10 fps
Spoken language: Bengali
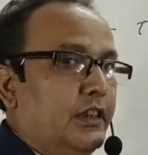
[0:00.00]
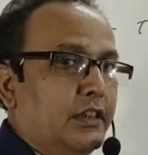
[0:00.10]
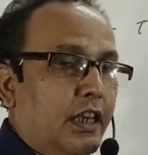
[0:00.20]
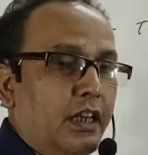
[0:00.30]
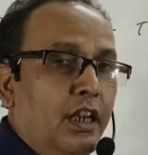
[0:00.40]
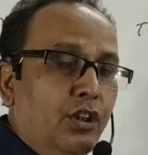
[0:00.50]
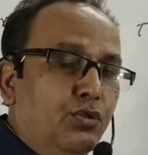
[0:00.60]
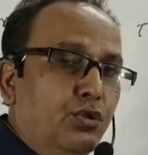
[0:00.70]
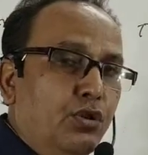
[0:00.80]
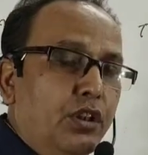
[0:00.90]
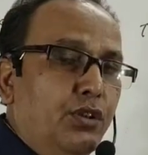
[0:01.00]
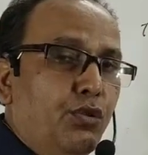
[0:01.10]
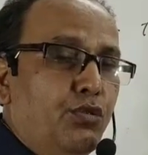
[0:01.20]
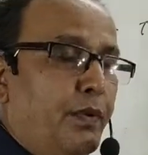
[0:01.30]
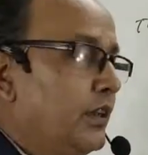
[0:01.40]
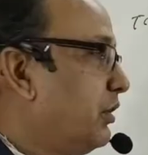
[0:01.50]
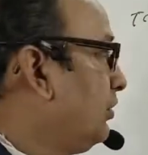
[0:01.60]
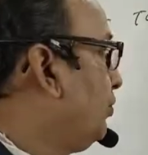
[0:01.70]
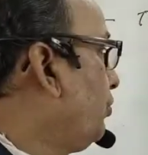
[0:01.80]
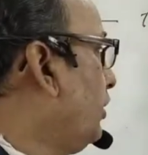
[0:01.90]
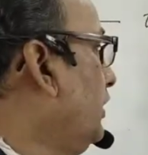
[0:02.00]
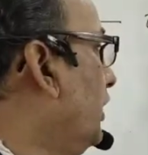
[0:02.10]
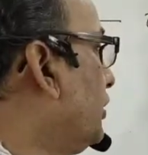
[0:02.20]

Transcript: কেজি চাল দুটোরই অনুপাত দুটোরই